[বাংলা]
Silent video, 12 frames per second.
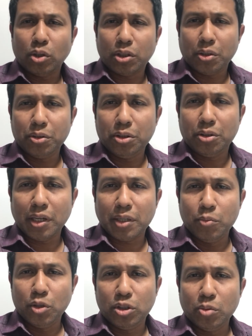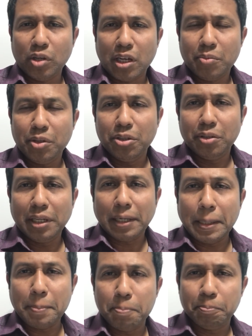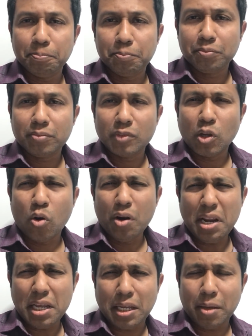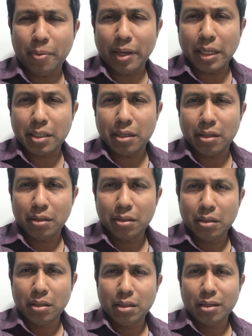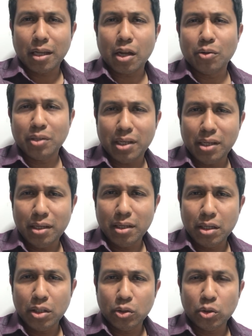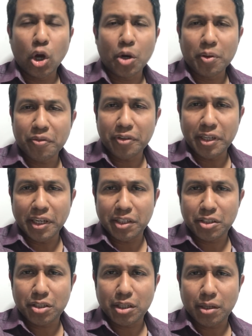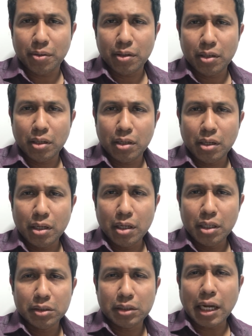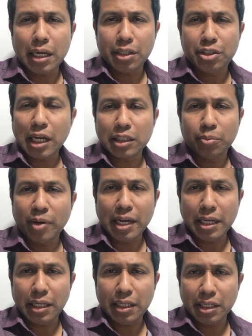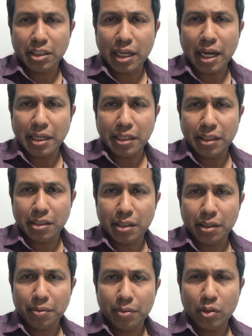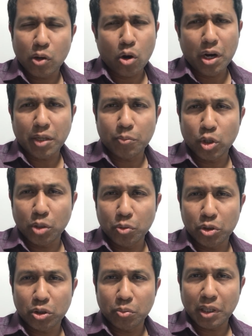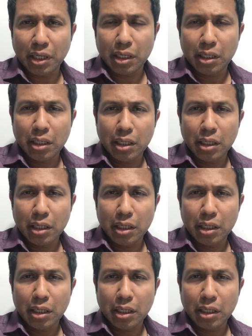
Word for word: তথাকথিত এক মুক্তমনার ভিডিও দেখলাম অনেক খেপে গেছে কারণ কি ধর্মে ফিরে এসছি তার জাত ভাইকে সে হারিয়েছে অনেক বড় মুক্তমনা